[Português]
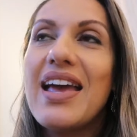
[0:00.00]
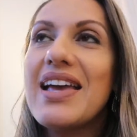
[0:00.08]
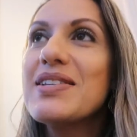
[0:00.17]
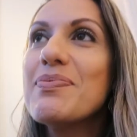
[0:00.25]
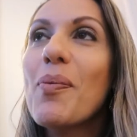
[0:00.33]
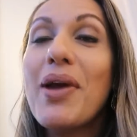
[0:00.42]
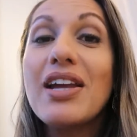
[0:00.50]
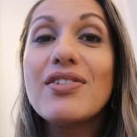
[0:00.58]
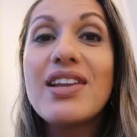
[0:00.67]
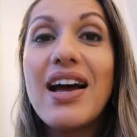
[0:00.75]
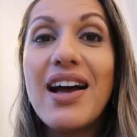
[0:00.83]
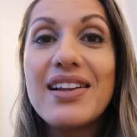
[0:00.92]
esse momento
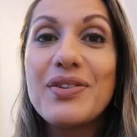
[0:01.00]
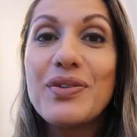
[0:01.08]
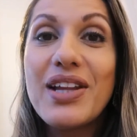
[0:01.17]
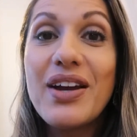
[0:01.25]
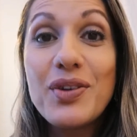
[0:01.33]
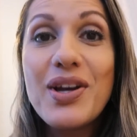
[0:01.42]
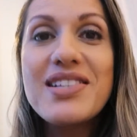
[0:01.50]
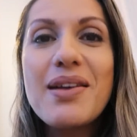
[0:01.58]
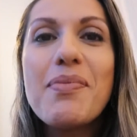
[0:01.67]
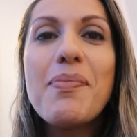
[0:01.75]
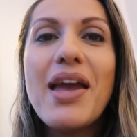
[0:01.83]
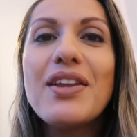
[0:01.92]
da, do, do,
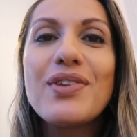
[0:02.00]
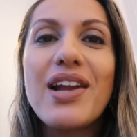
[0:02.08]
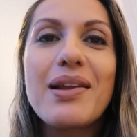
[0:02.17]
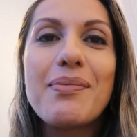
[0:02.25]
recebimento né,